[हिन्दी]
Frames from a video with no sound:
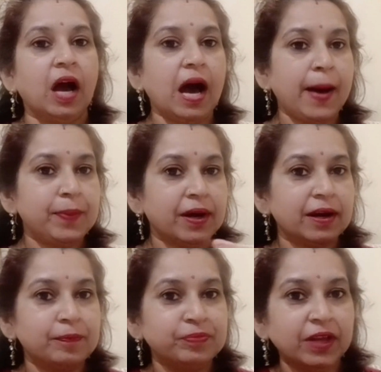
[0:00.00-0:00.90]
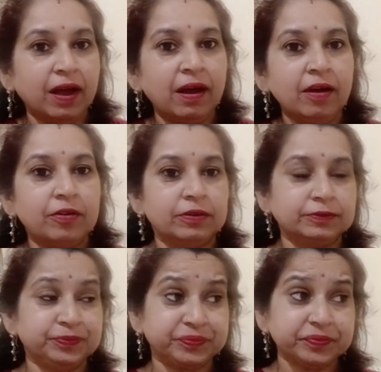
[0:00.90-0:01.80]
आप अगर अपना
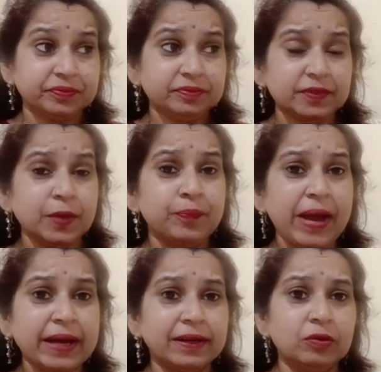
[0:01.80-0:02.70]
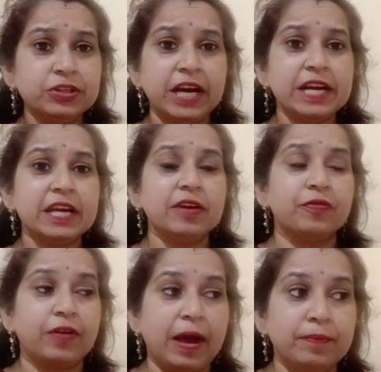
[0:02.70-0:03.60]
बैकग्राउंड यानी कि
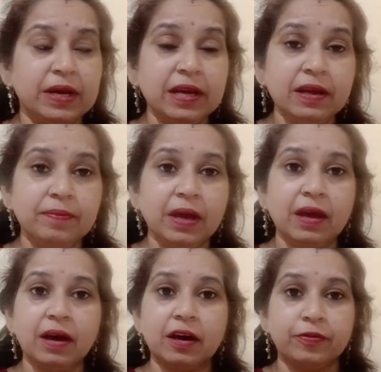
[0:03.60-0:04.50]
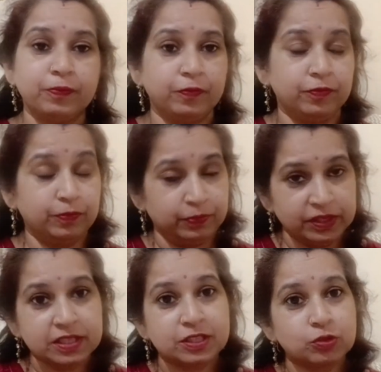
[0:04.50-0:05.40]
फैमिली में अगर
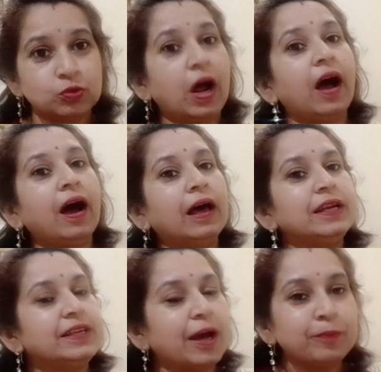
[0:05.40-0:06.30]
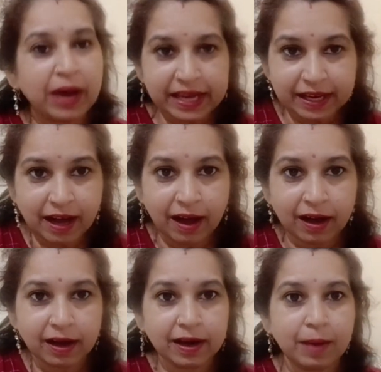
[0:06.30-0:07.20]
ससुराल या मायका
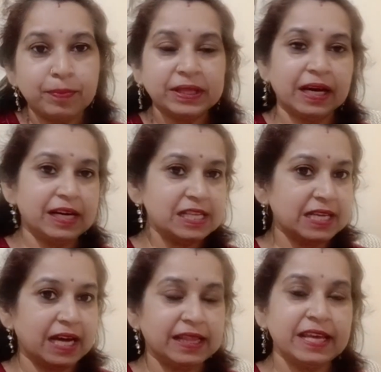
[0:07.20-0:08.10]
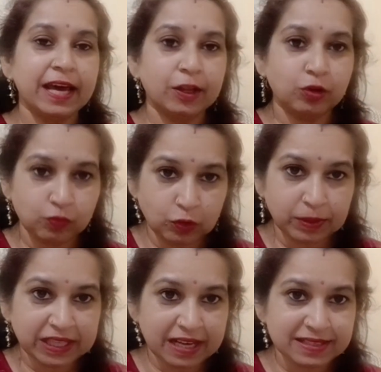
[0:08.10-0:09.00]
अगर आप बताना चाहती हैं तो वो
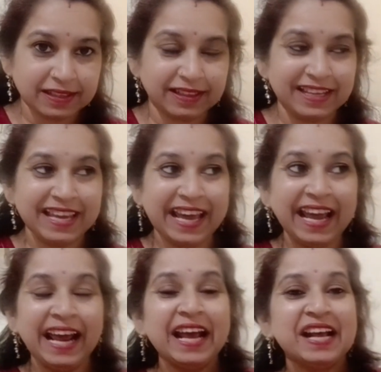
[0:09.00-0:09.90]
बता सकती हैं